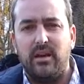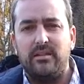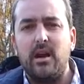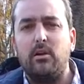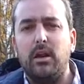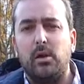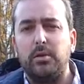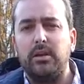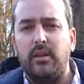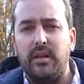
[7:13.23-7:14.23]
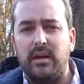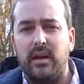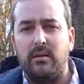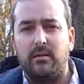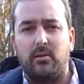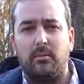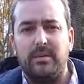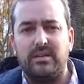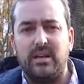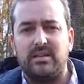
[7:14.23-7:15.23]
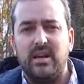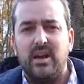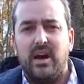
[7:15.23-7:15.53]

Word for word: ya con la rutina diaria, con vistas